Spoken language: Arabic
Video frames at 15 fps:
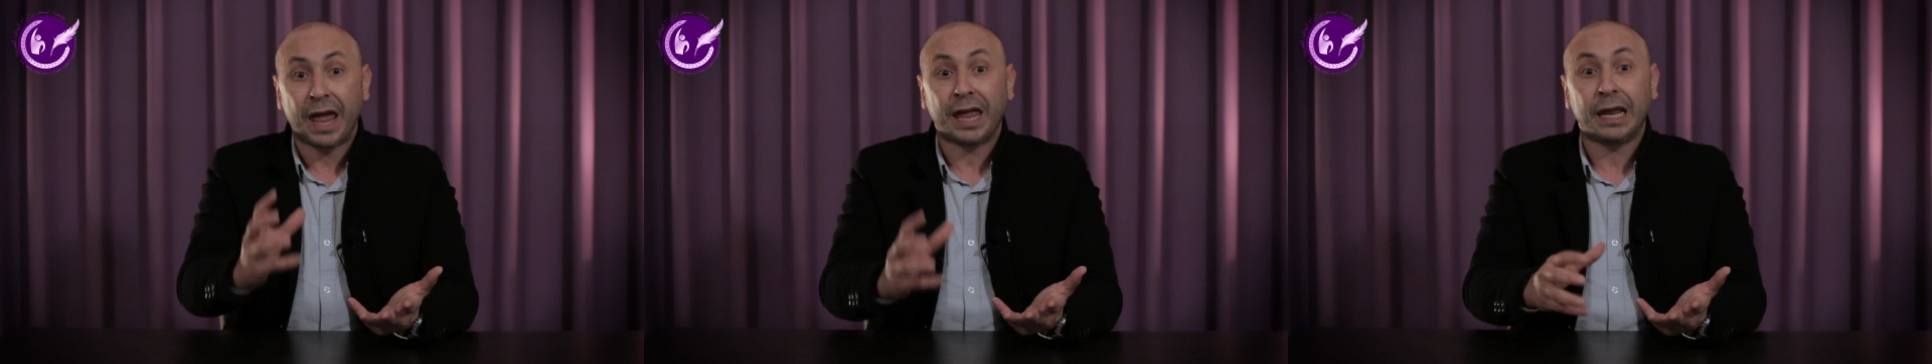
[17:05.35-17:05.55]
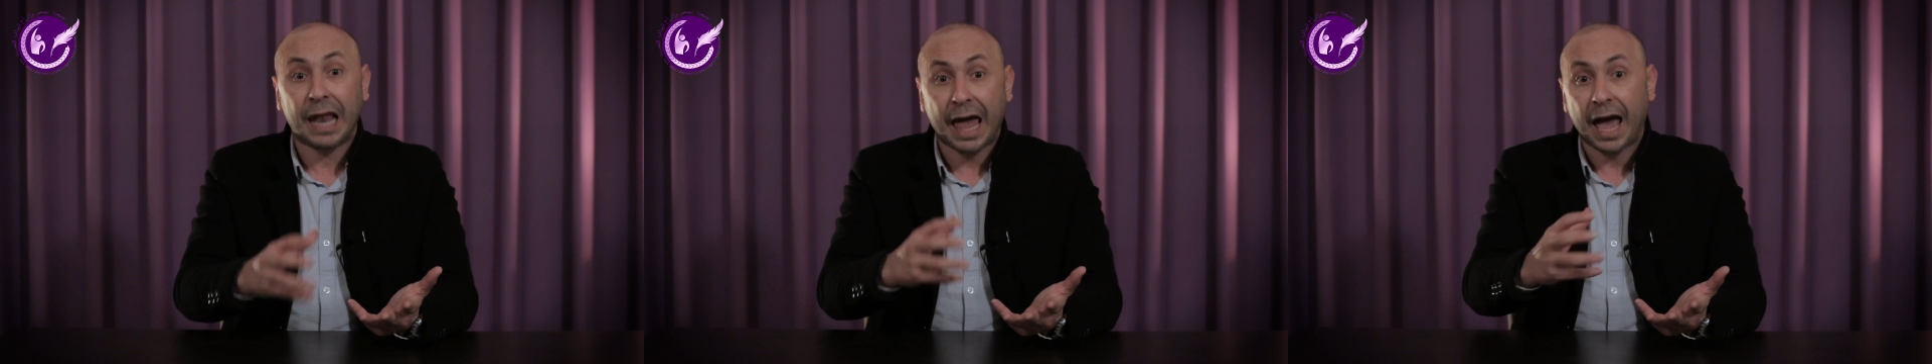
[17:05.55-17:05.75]

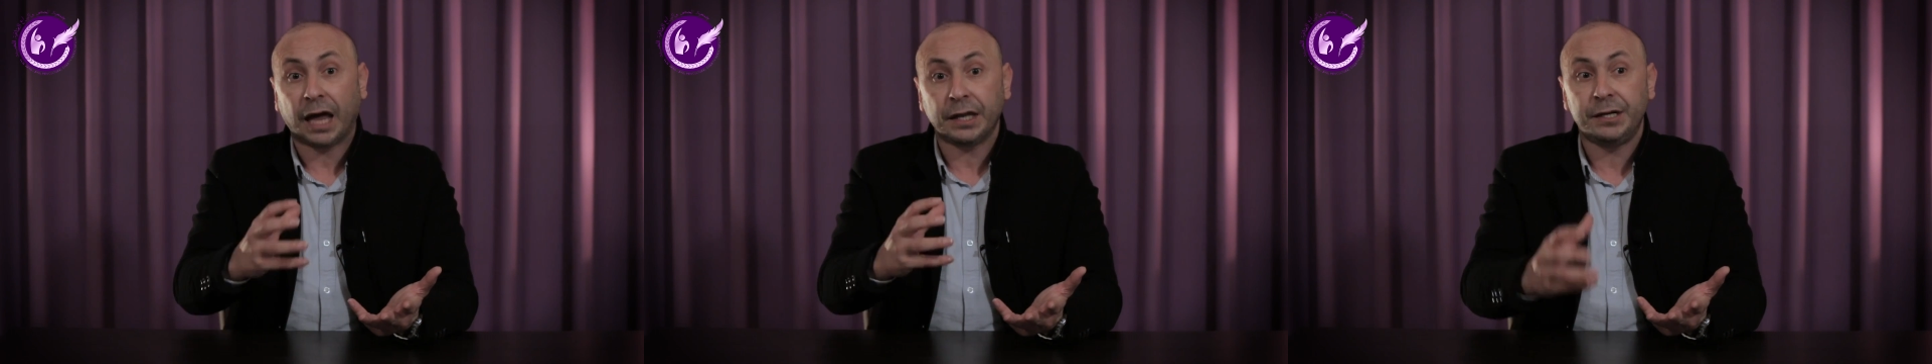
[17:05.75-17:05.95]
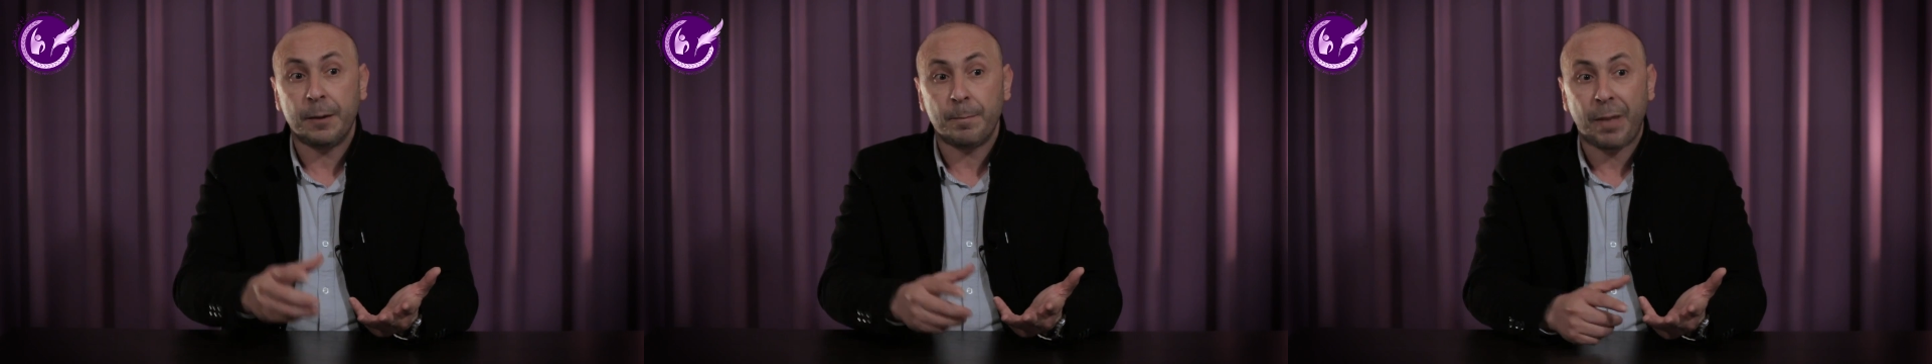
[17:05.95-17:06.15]
الى
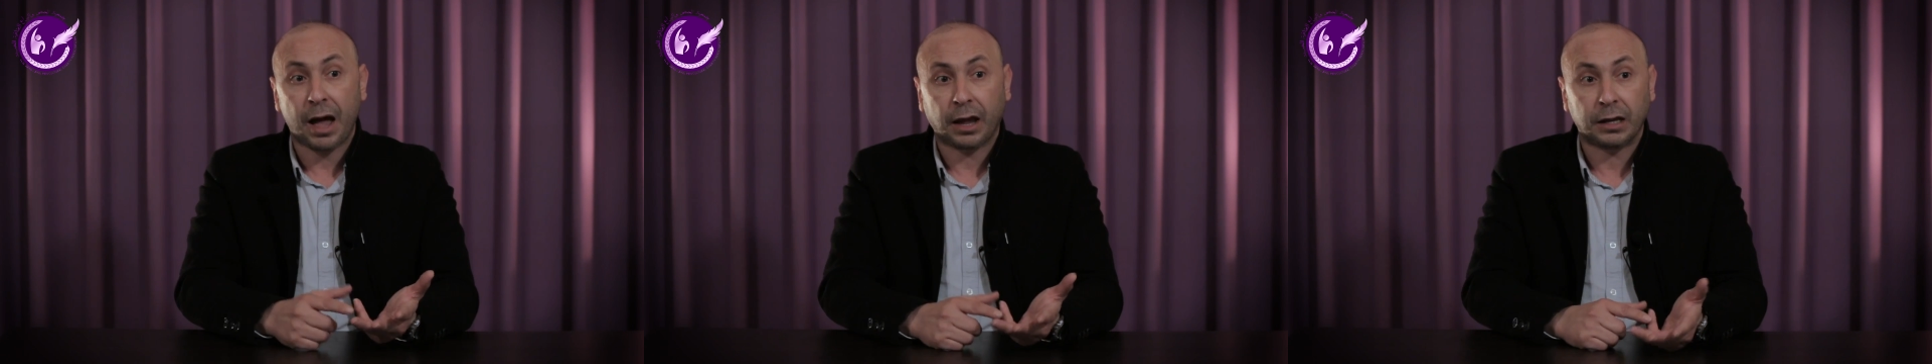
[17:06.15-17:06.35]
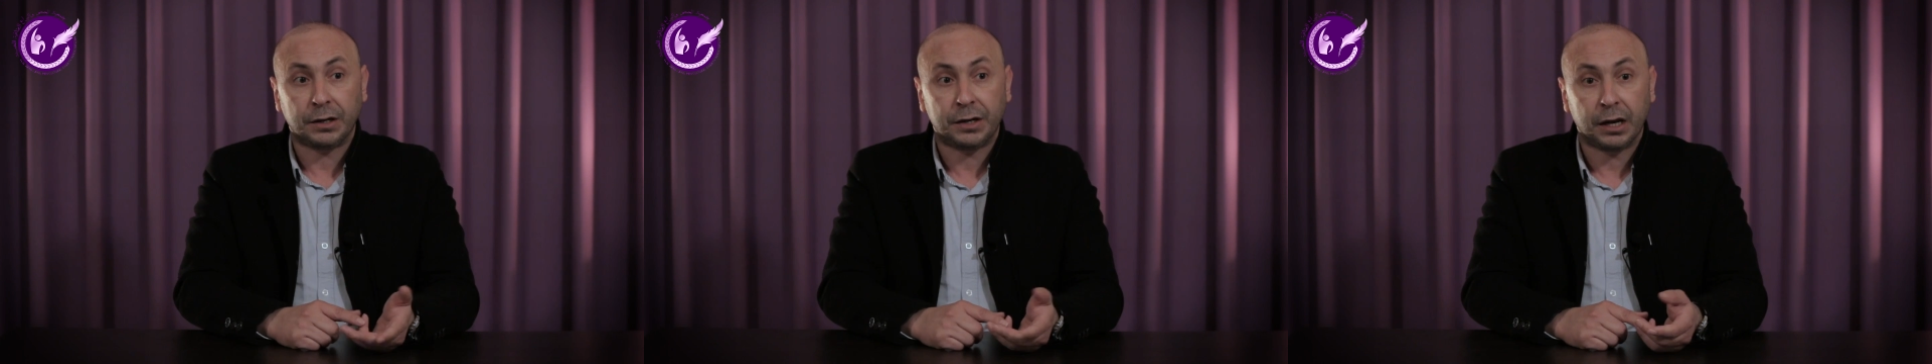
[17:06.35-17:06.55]
حد
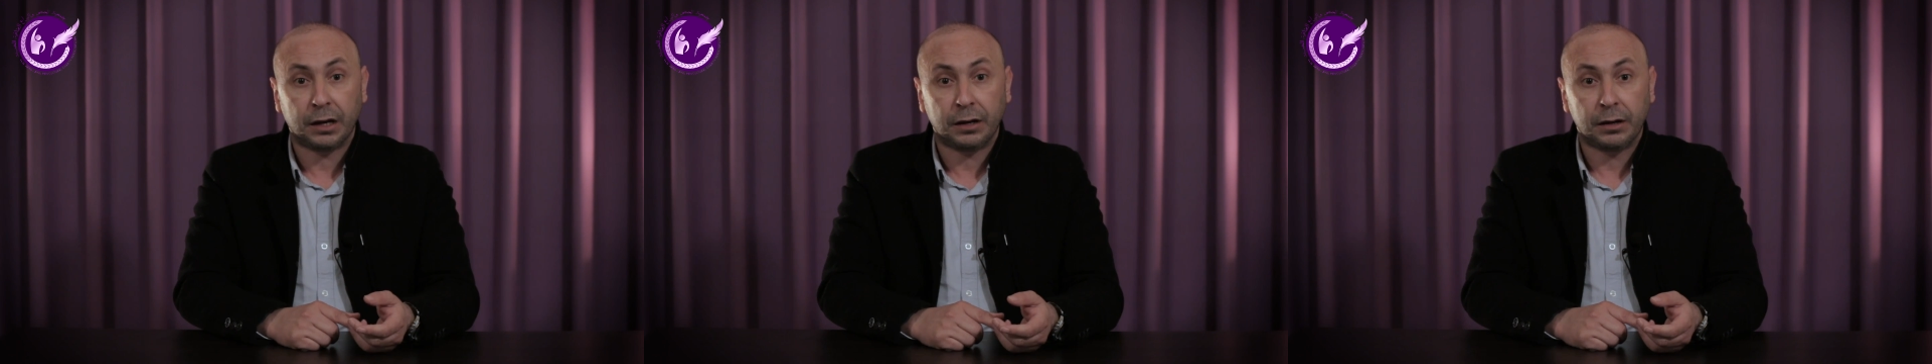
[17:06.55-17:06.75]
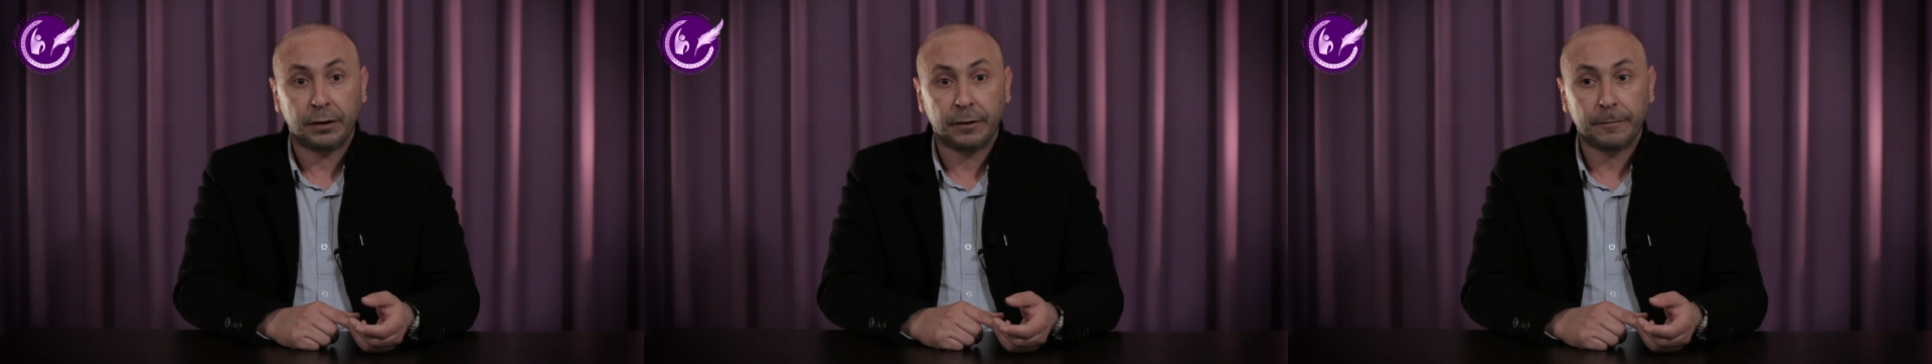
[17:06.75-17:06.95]

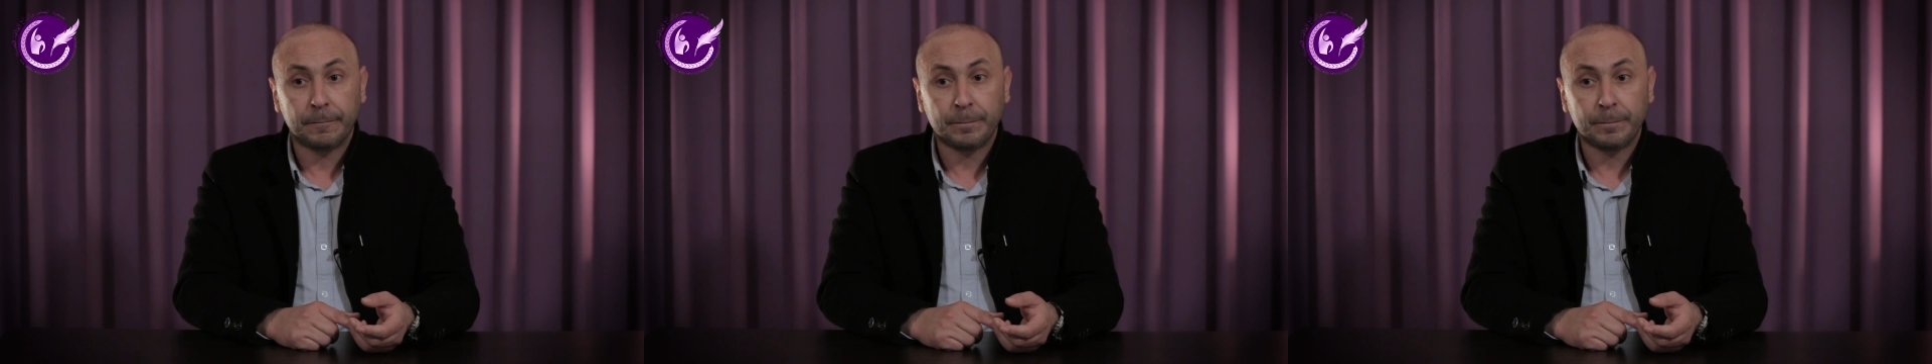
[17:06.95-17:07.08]
بعيد